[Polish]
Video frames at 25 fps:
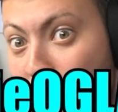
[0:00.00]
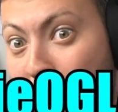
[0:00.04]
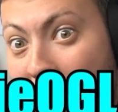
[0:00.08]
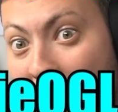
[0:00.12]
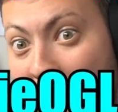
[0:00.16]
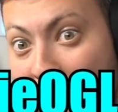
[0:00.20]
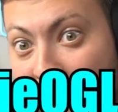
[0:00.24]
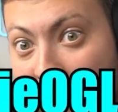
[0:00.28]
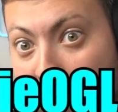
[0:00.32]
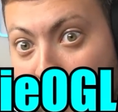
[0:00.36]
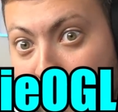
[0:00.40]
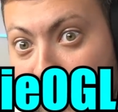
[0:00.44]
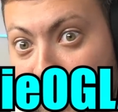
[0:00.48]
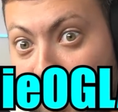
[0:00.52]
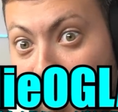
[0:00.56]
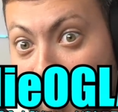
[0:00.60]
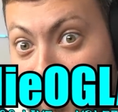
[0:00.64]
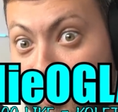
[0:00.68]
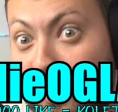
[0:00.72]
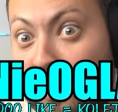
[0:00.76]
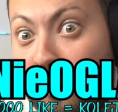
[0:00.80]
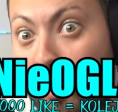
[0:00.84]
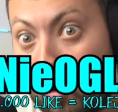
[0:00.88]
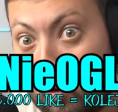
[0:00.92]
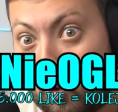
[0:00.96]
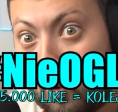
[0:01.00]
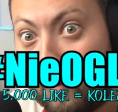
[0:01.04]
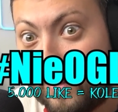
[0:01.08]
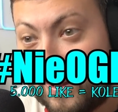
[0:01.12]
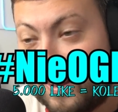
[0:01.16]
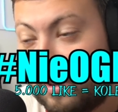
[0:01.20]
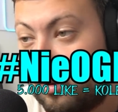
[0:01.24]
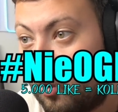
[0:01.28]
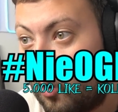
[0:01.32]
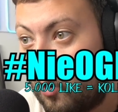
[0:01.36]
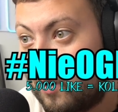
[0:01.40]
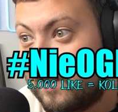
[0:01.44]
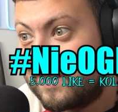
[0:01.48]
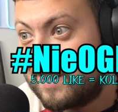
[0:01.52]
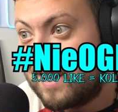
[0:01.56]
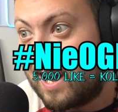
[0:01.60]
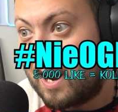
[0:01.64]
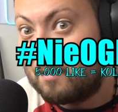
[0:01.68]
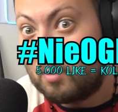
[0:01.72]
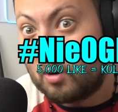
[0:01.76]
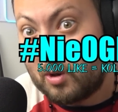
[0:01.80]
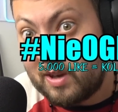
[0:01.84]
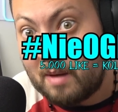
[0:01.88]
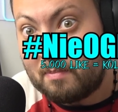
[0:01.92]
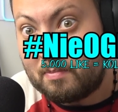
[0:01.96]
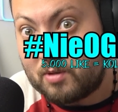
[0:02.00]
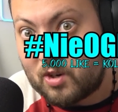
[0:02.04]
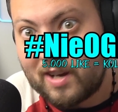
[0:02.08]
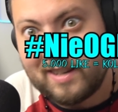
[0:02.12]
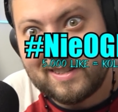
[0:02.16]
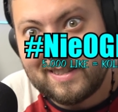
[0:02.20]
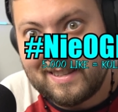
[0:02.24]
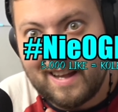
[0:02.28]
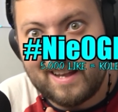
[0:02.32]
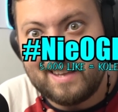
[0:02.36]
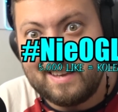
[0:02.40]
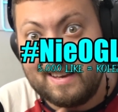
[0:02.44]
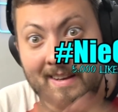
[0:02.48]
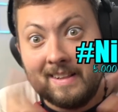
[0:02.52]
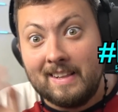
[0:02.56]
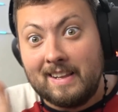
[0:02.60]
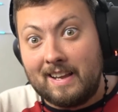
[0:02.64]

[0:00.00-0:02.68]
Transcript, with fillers: górę, napisz hashtag oglądaj do końca albo nie przestań.